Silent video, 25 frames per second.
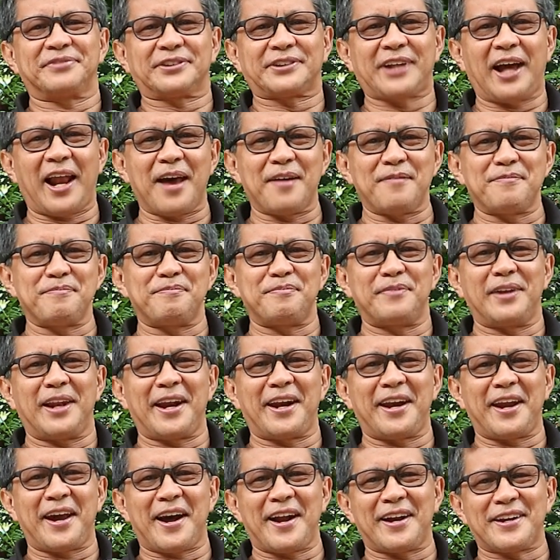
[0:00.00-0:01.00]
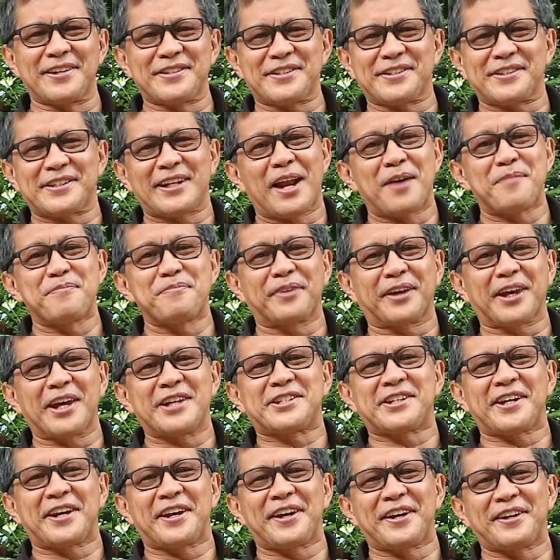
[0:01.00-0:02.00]
Salam milenial, salam
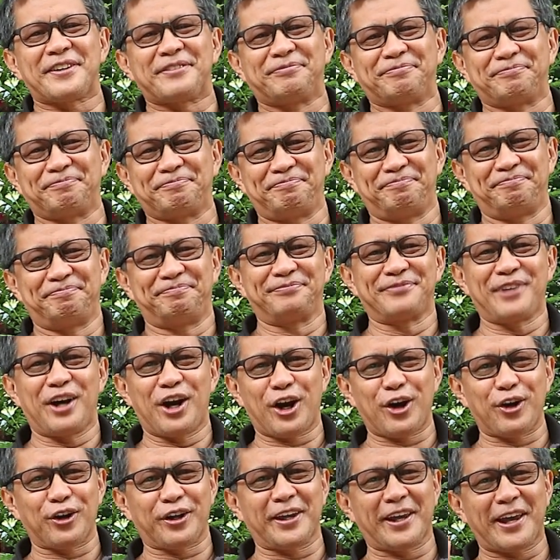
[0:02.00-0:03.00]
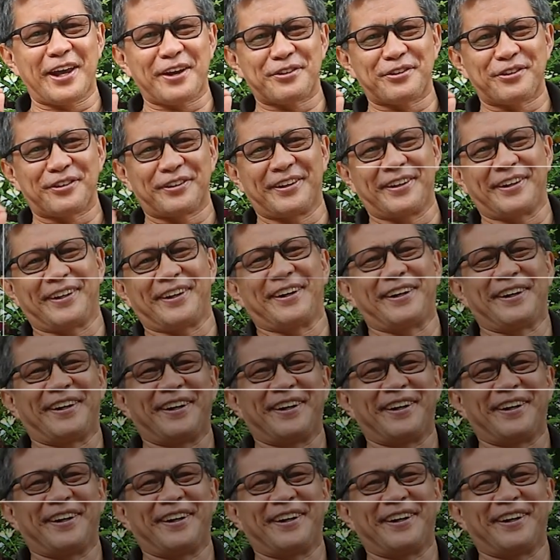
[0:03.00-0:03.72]
kece. Rocky Gerong.